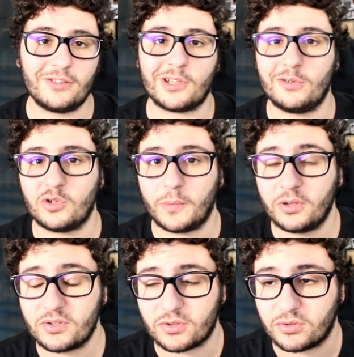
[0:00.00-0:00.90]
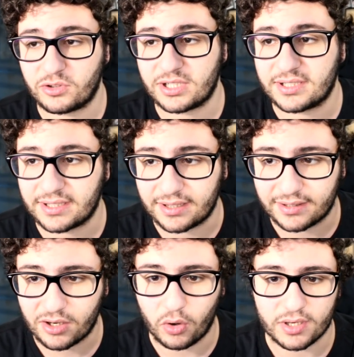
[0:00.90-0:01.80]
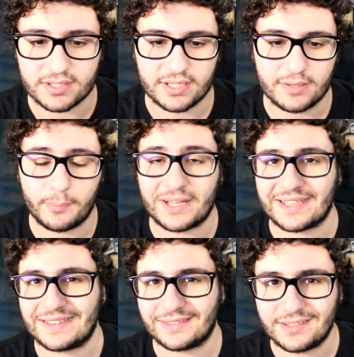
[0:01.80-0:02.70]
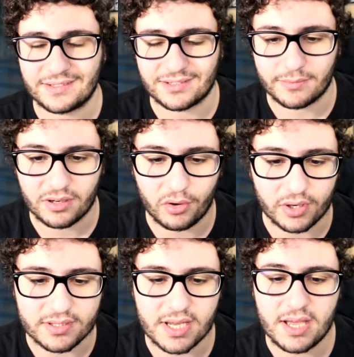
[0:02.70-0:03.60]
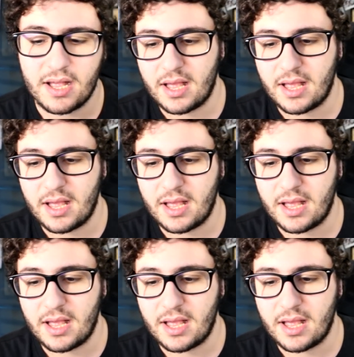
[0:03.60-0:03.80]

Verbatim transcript: nell'ultimo periodo sono successe tante cose, ma tantissime cose,